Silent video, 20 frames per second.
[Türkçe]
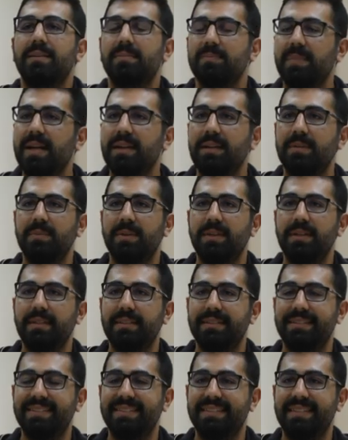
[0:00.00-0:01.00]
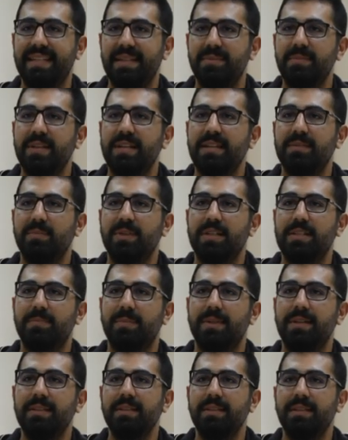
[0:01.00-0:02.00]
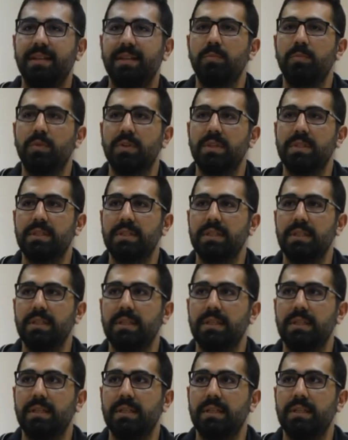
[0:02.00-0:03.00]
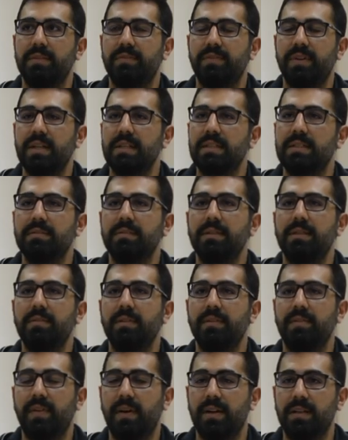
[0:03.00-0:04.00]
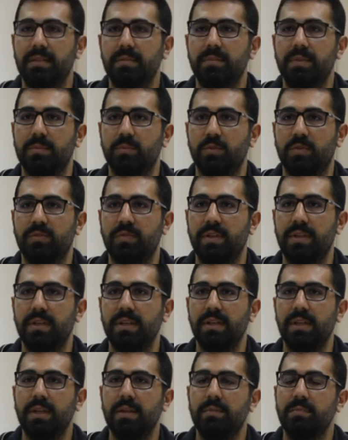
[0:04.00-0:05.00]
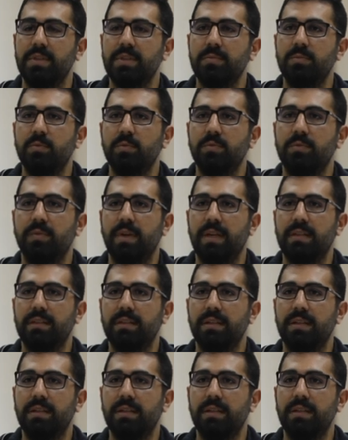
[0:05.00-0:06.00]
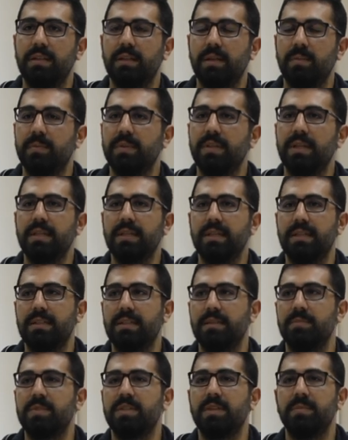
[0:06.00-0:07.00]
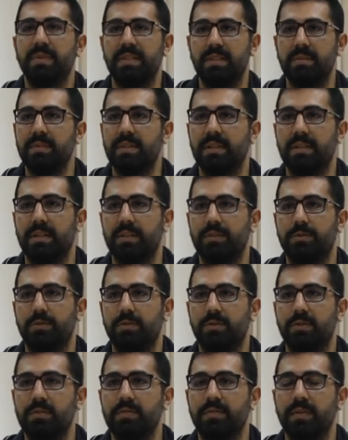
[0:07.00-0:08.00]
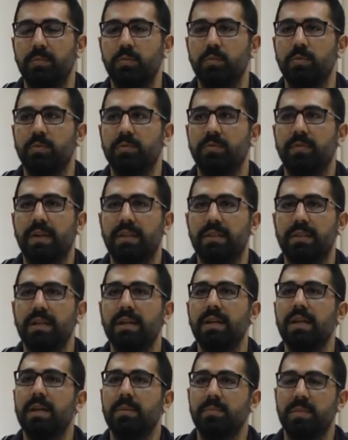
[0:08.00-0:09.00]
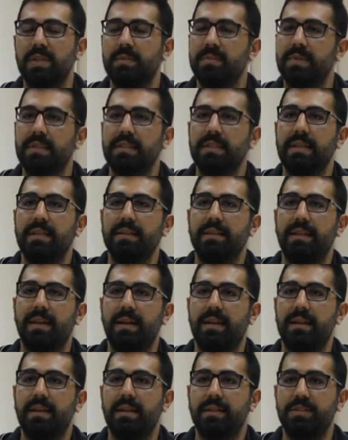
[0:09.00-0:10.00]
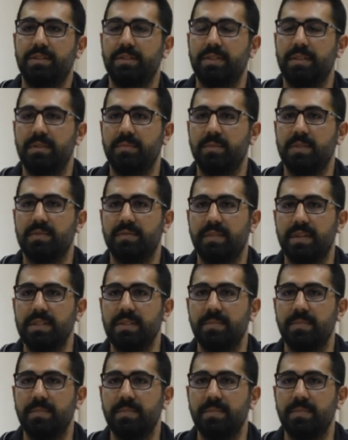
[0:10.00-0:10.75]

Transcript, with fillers: Merhaba, e, Emre Yılmaz ben. Burası e, farkında ve farklı bir mutfak. Biz bu mutfakta ilk kapıdan girdiğimizde bilimle tanışıyoruz ve bu mutfakta birbirinden değerli aşçılarımız var.